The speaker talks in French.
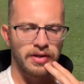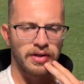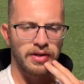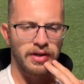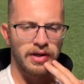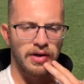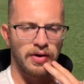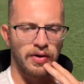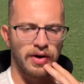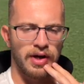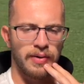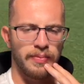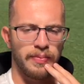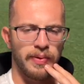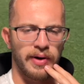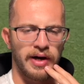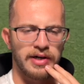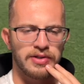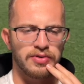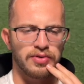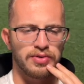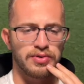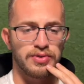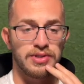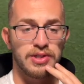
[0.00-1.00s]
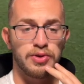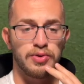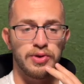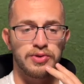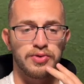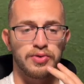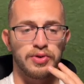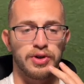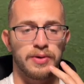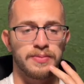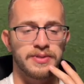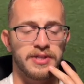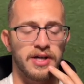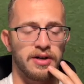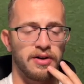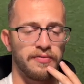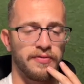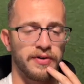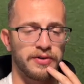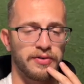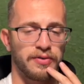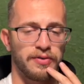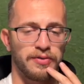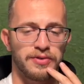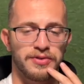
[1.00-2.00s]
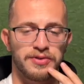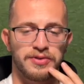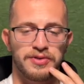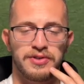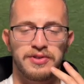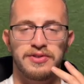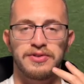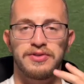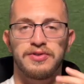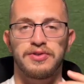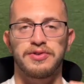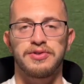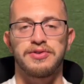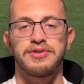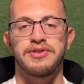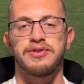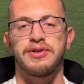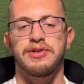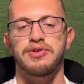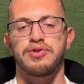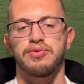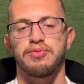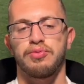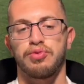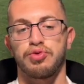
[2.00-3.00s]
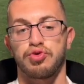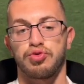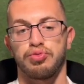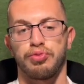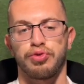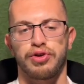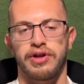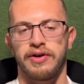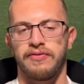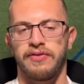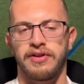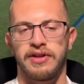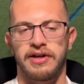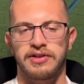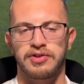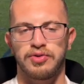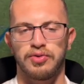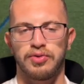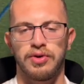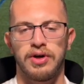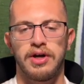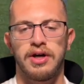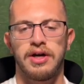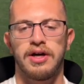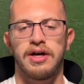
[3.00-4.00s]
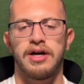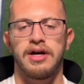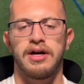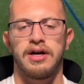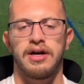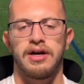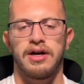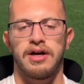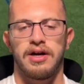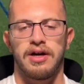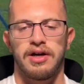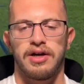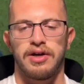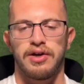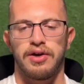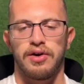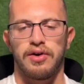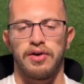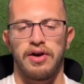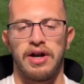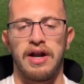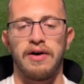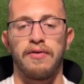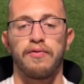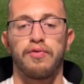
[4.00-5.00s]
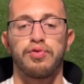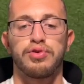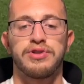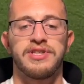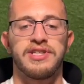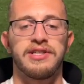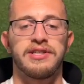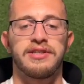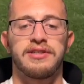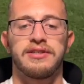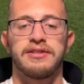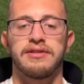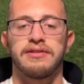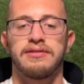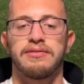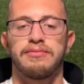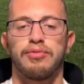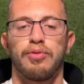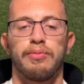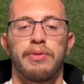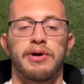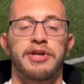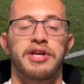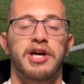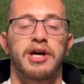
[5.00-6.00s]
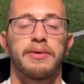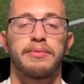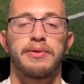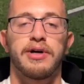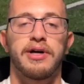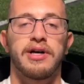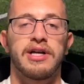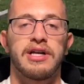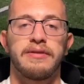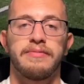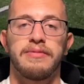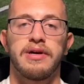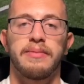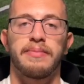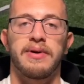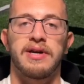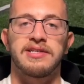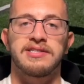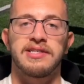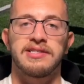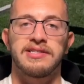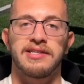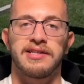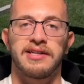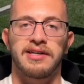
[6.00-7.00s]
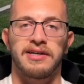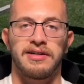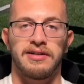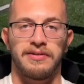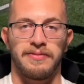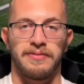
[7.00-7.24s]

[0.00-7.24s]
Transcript: Alors là, pareil, sur une situation comme ça, en fait, dans une situation, bon, je vous montre la fin d'action, là, vous dites, on bat très bien, il est bien placé, etc.